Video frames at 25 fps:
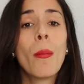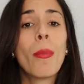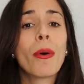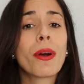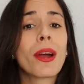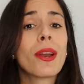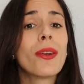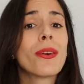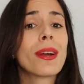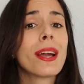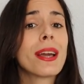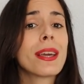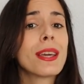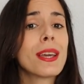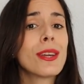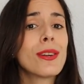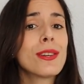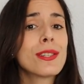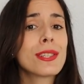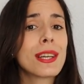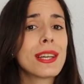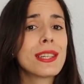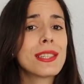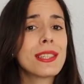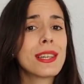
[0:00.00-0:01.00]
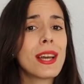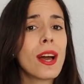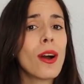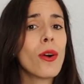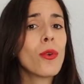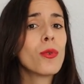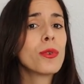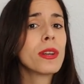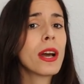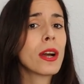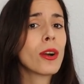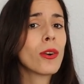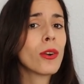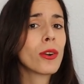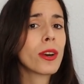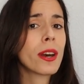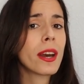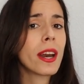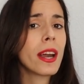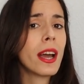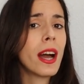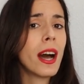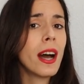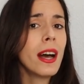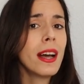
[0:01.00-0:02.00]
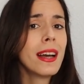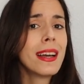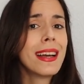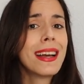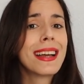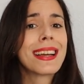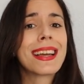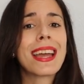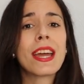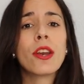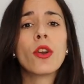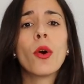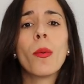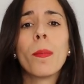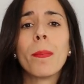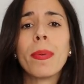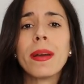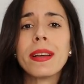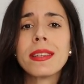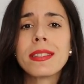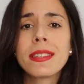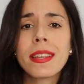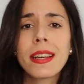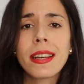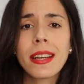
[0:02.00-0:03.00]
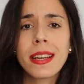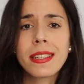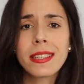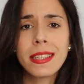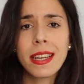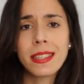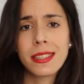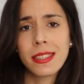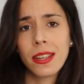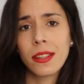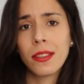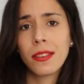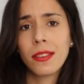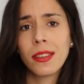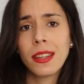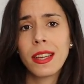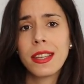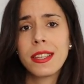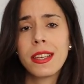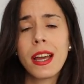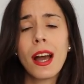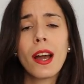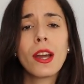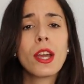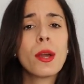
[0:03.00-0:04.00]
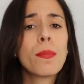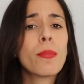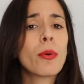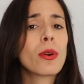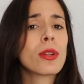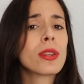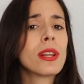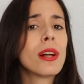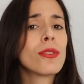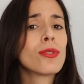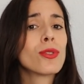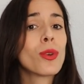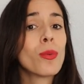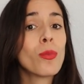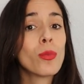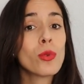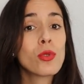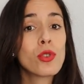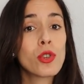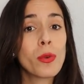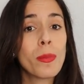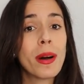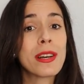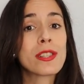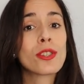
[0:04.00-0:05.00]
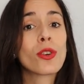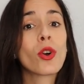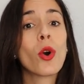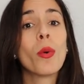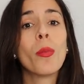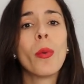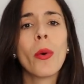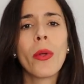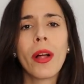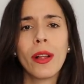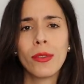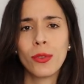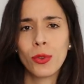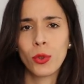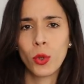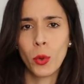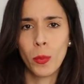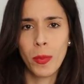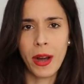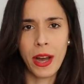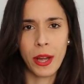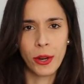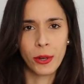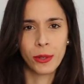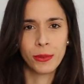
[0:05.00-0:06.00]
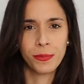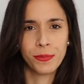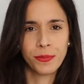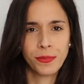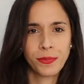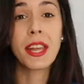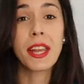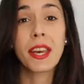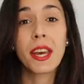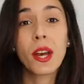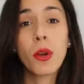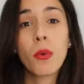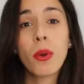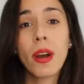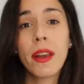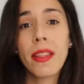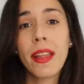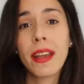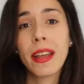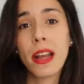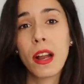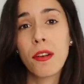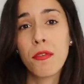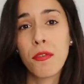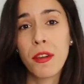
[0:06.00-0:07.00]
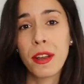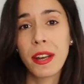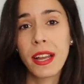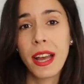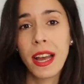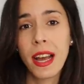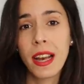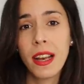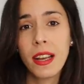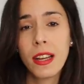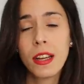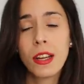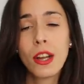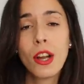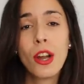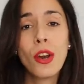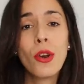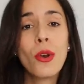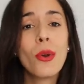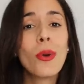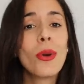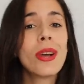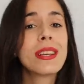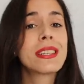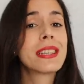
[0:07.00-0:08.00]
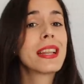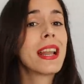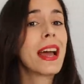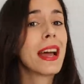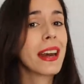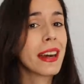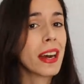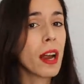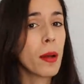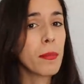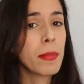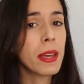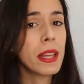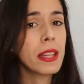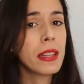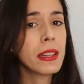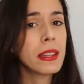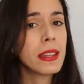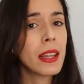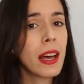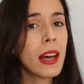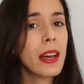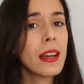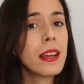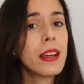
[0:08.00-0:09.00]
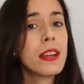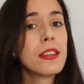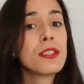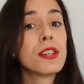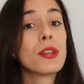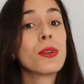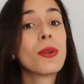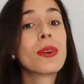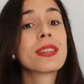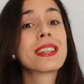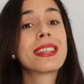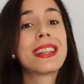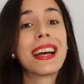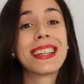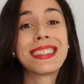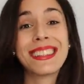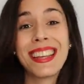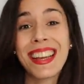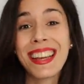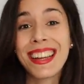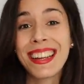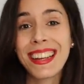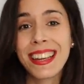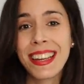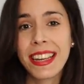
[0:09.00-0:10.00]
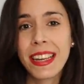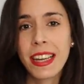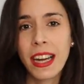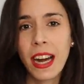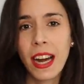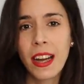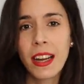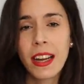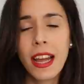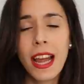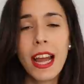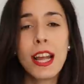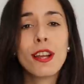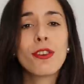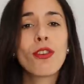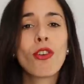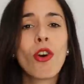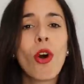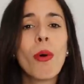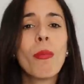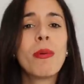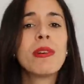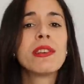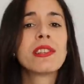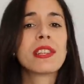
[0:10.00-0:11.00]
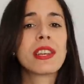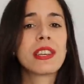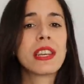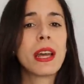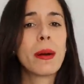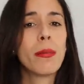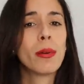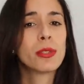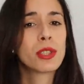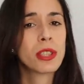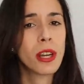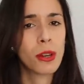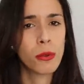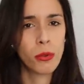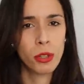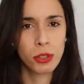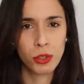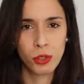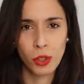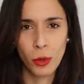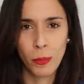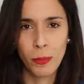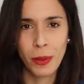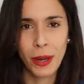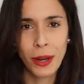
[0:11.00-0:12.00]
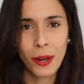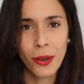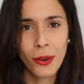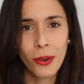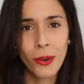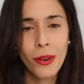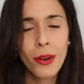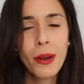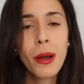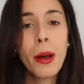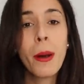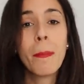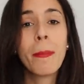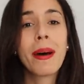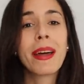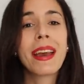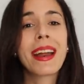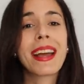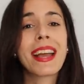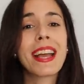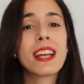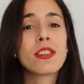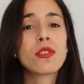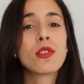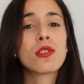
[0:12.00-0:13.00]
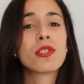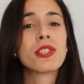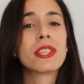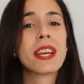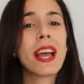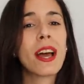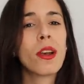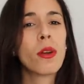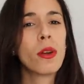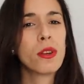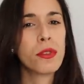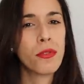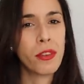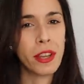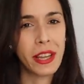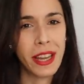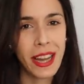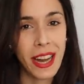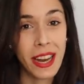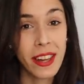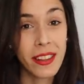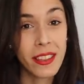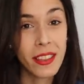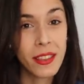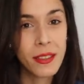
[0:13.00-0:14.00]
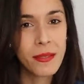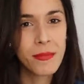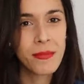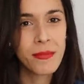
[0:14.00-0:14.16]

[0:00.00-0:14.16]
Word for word: porque lo que quiero es que sea una correa que no pese, que sea sencilla y por tanto mucho más cómoda en tu mano. Y recuerda que al final no es la herramienta, sino es la técnica, el cómo enseñamos a nuestro perro para que eso sea lo eficaz.